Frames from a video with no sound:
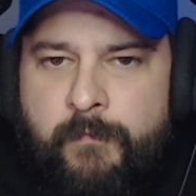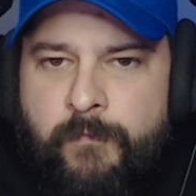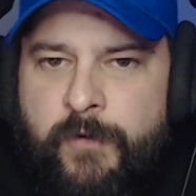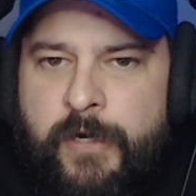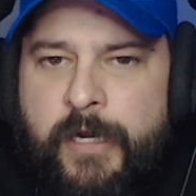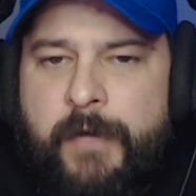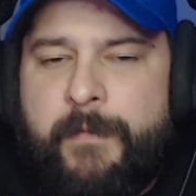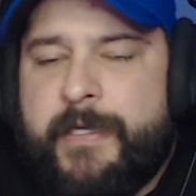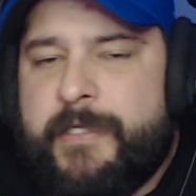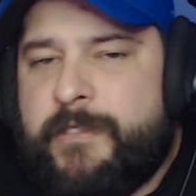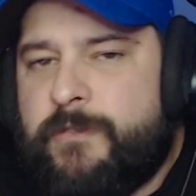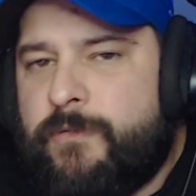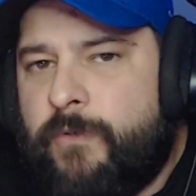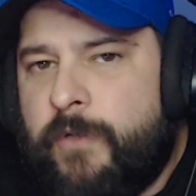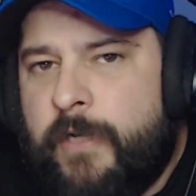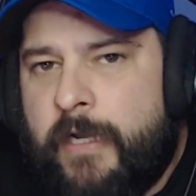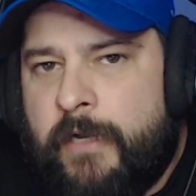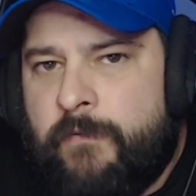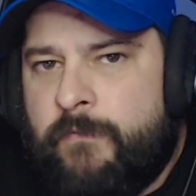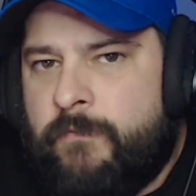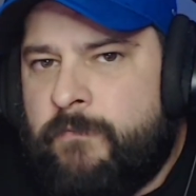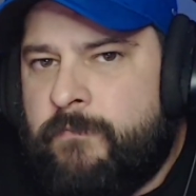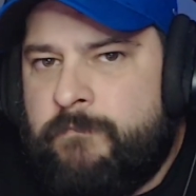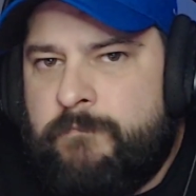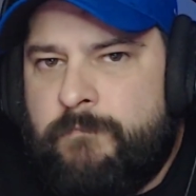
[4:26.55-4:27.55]
Una basura,
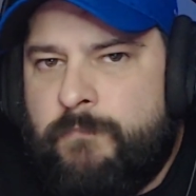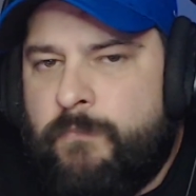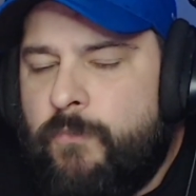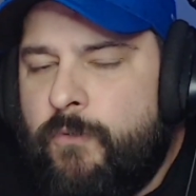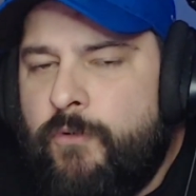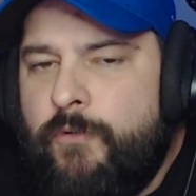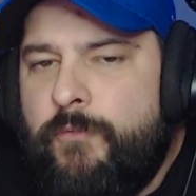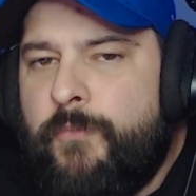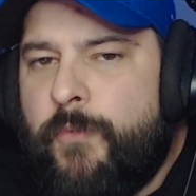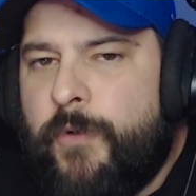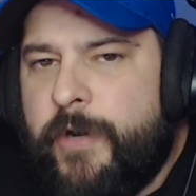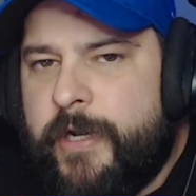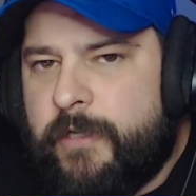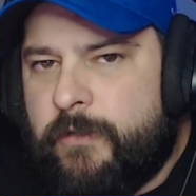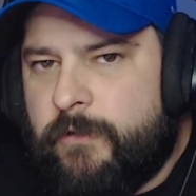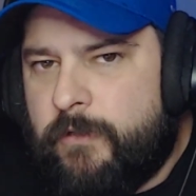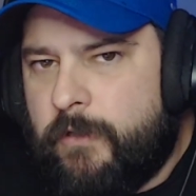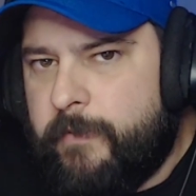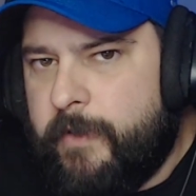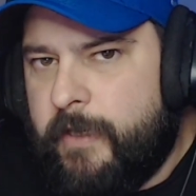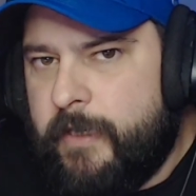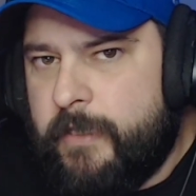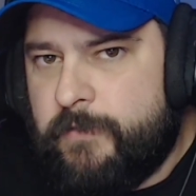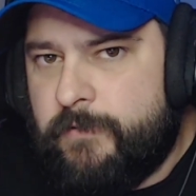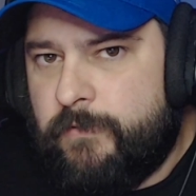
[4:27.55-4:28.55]
un, muerto
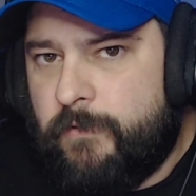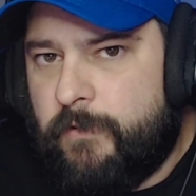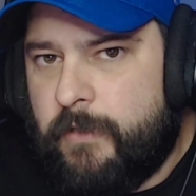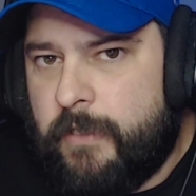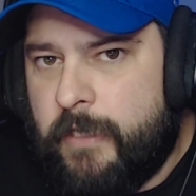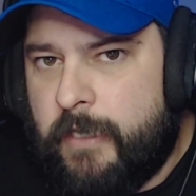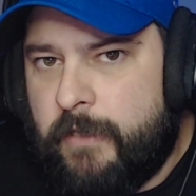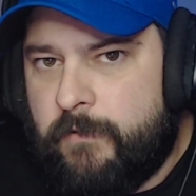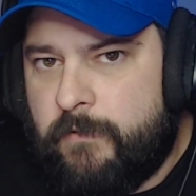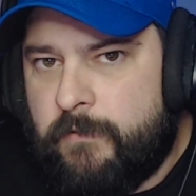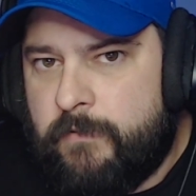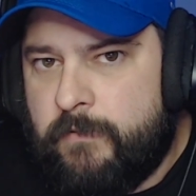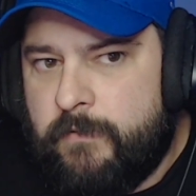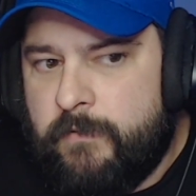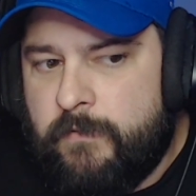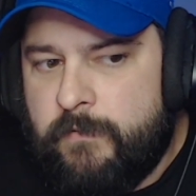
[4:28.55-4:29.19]
Avilés Hurtado.